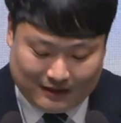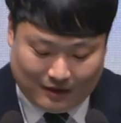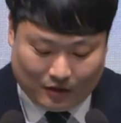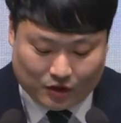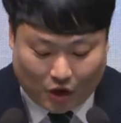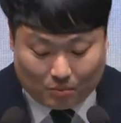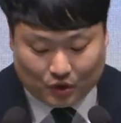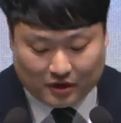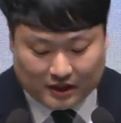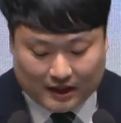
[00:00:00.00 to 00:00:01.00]
어,
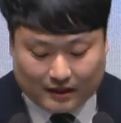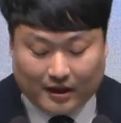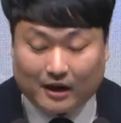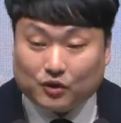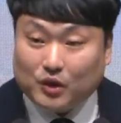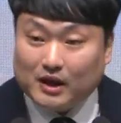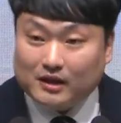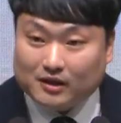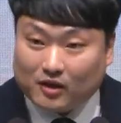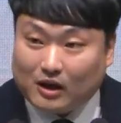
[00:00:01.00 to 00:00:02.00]
처음부터 신학대학교에
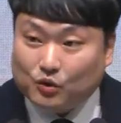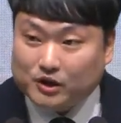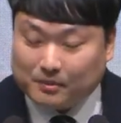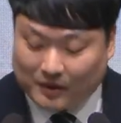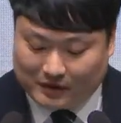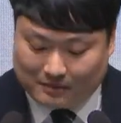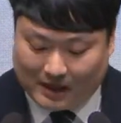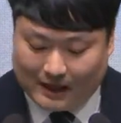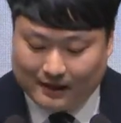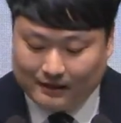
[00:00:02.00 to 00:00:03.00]
들어가고
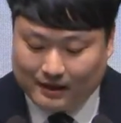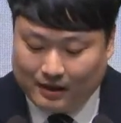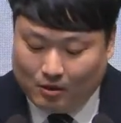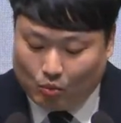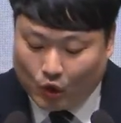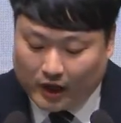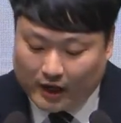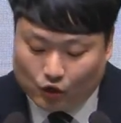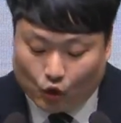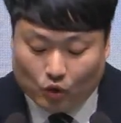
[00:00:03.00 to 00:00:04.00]
싶었지만
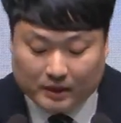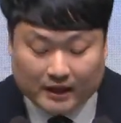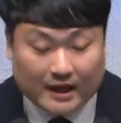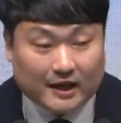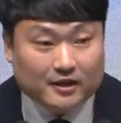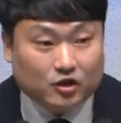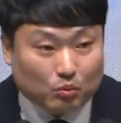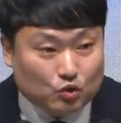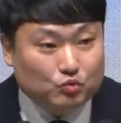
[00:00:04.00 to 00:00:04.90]
목회에 도움이 될 전문